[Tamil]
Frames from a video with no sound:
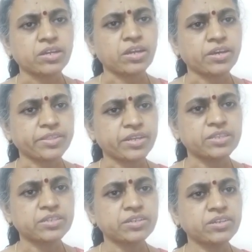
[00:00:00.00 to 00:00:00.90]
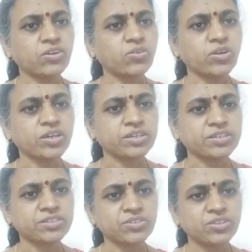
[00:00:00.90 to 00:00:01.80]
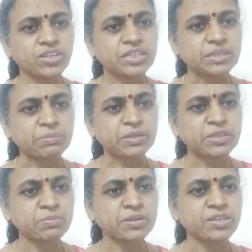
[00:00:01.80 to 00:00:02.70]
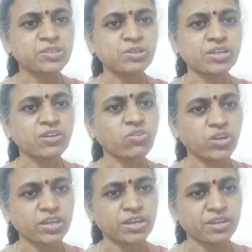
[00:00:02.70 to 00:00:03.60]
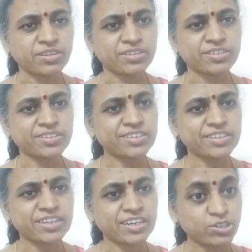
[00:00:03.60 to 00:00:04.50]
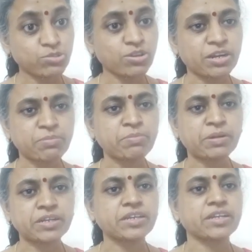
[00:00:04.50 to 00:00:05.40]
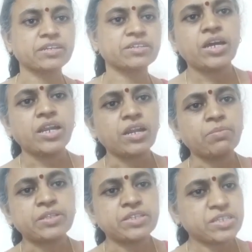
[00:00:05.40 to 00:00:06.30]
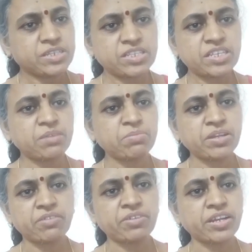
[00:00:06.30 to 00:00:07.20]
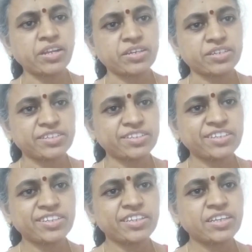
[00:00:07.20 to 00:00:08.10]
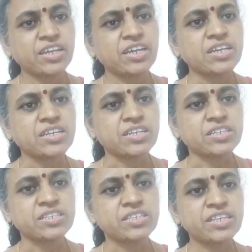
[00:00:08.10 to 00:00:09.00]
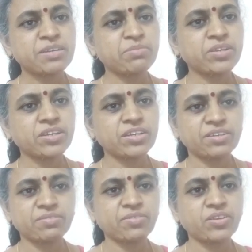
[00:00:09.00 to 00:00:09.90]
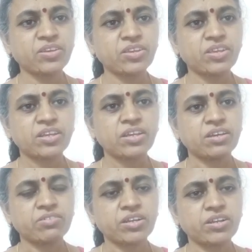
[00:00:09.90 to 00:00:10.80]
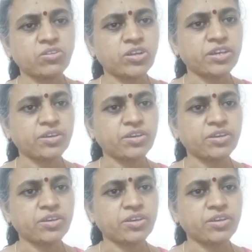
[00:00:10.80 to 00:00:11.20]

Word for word: நான் இந்த இடத்துல அவங்களுக்கு திருப்பி திருப்பி நான் சொல்கிறேன் அவங்களுக்கு நான் நன்றி சொல்ல கடமைப்பட்டிருக்கிறேன் நமது சிஎம்டி அவர்களுக்கு சிஎம்டி அவர்களோட